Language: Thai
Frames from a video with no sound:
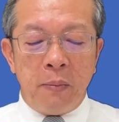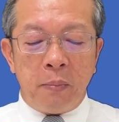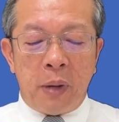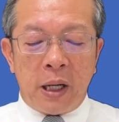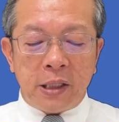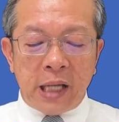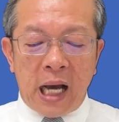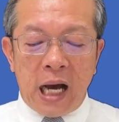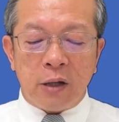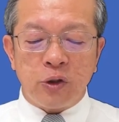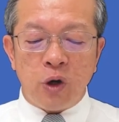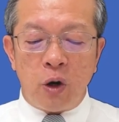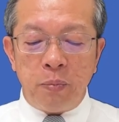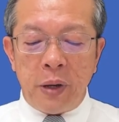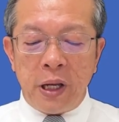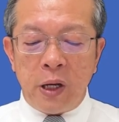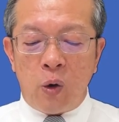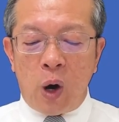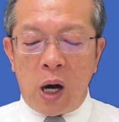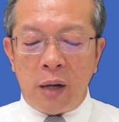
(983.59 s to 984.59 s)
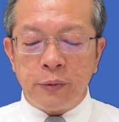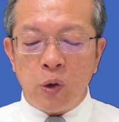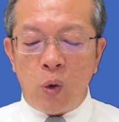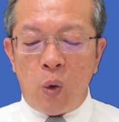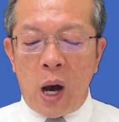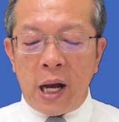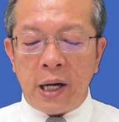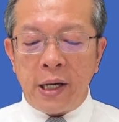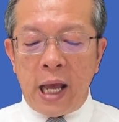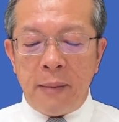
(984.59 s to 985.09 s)
พระเจ้าทรงเป็นความส
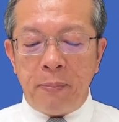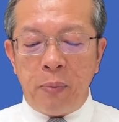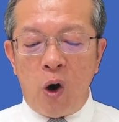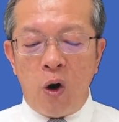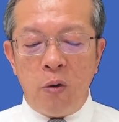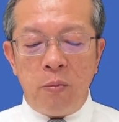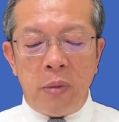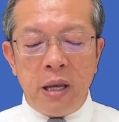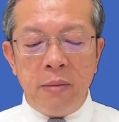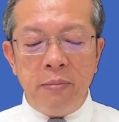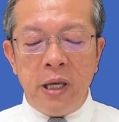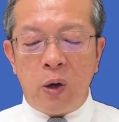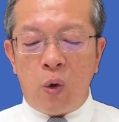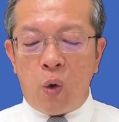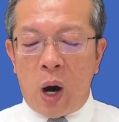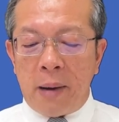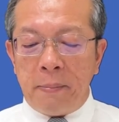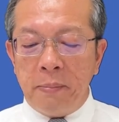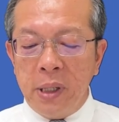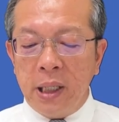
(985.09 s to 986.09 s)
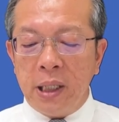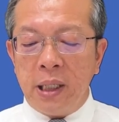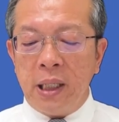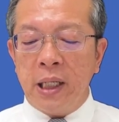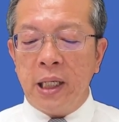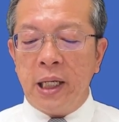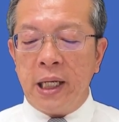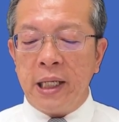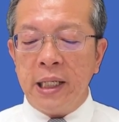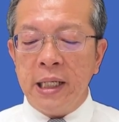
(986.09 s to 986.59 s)
ว่างในพระองค์ไม่มีความมืดเล
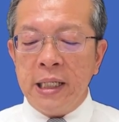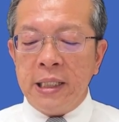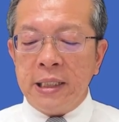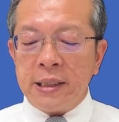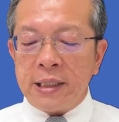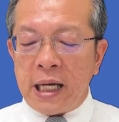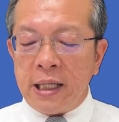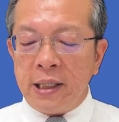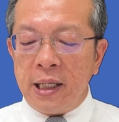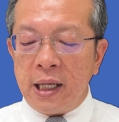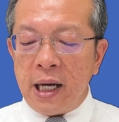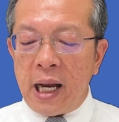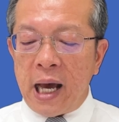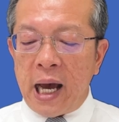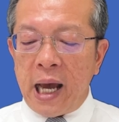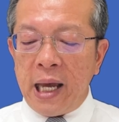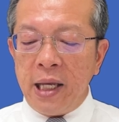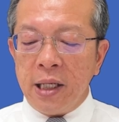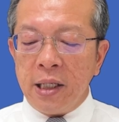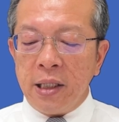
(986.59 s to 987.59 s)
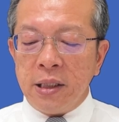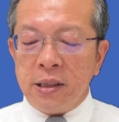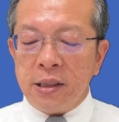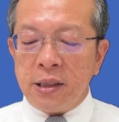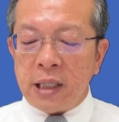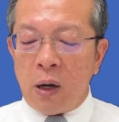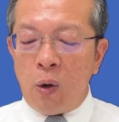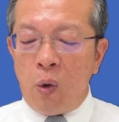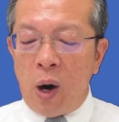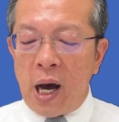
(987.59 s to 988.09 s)
ย ท่านทั้งหลาย
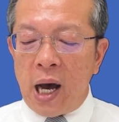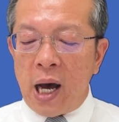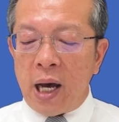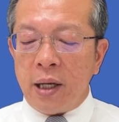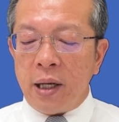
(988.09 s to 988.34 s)
จะว่า